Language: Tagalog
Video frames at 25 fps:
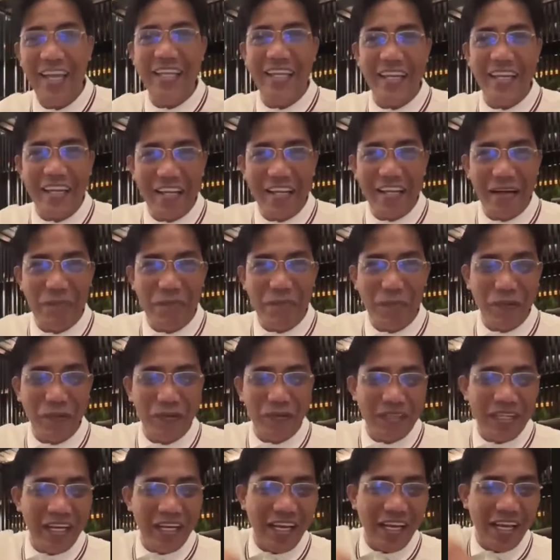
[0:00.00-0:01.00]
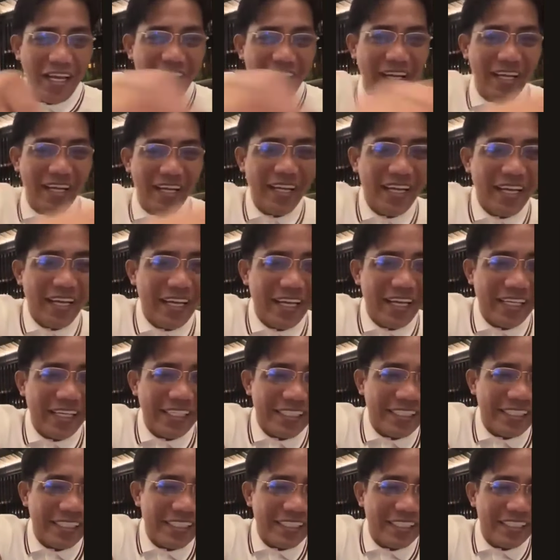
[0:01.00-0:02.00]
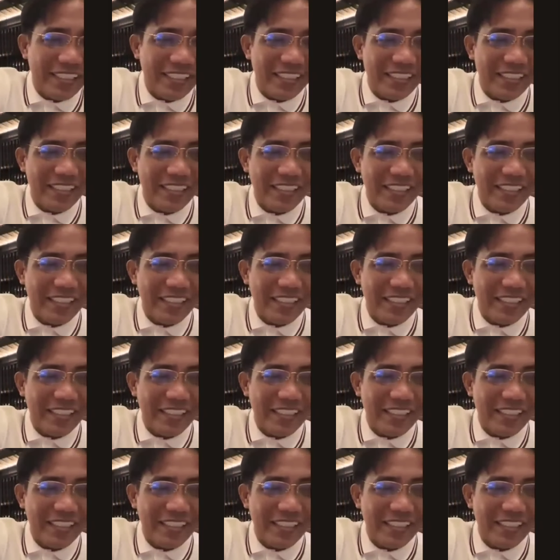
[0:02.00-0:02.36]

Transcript: Kaya nire-report nila. Ah, yes.